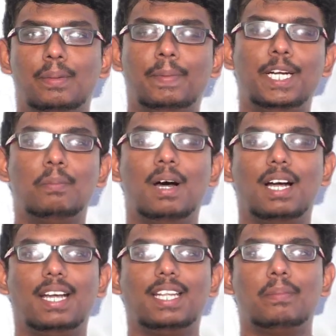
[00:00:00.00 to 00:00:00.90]

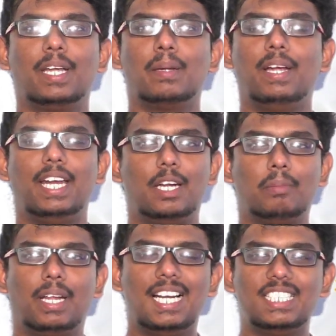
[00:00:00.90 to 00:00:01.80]
மீண்டுமாக இந்த மகிமை
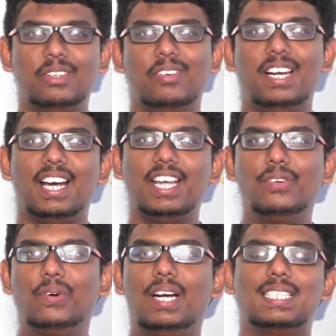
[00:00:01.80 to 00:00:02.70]
நேரம் நிகழ்ச்சியின் வழியாய்
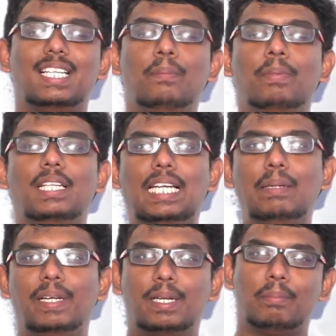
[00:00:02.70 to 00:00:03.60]
உங்களை சந்திப்பதில்
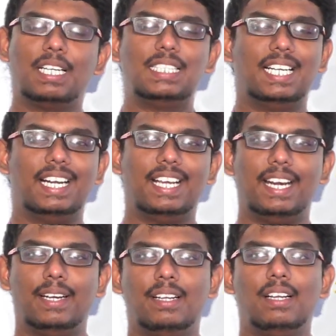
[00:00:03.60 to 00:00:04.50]
மிக்க மகிழ்ச்சி
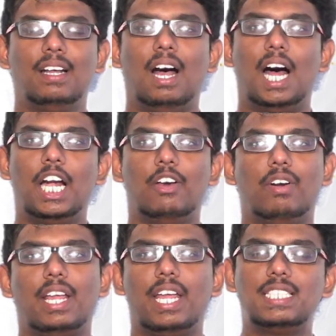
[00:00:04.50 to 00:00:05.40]
அடைகிறேன்
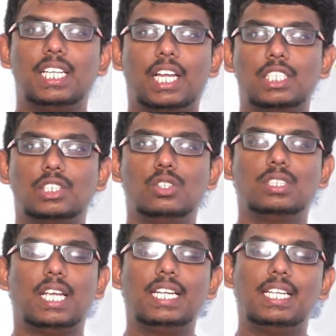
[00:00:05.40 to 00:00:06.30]
ஆண்டவராய் இயேசு கிறிஸ்து
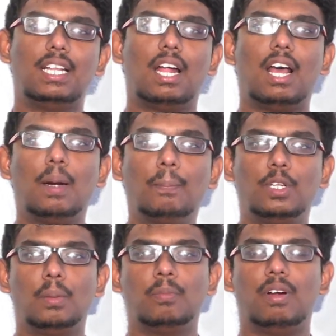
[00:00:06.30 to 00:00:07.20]
செய்கின்றதான
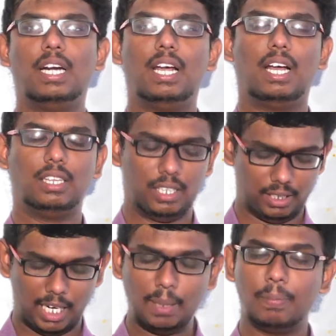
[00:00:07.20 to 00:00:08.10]
அற்புதம் வழி அந்த
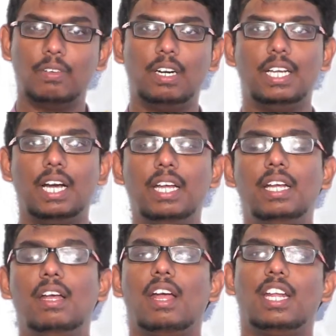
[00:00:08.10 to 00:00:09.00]
தலைப்பின் வழியாய்
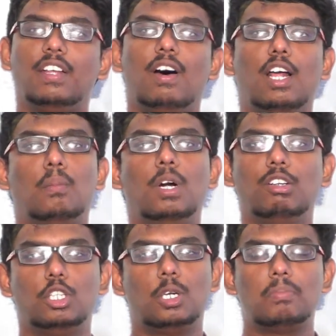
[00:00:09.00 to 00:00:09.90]
இந்த வாரம்
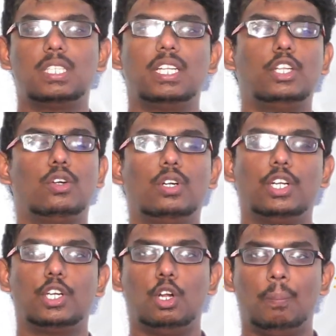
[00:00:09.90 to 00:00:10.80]
முழுவதும் நாம் சிந்தித்துக்
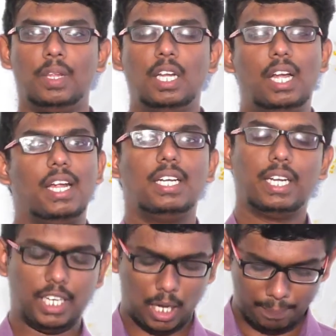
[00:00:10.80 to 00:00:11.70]
கொண்டிருக்கிறோம்
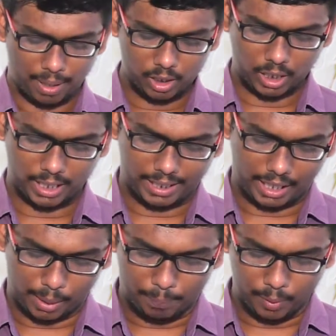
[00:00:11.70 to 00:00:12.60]
இன்றைக்கு நாம் பார்க்க
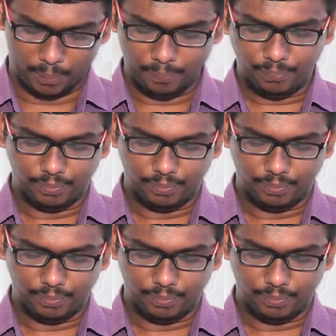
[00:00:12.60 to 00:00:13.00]
இருக்கிற அற்புதம்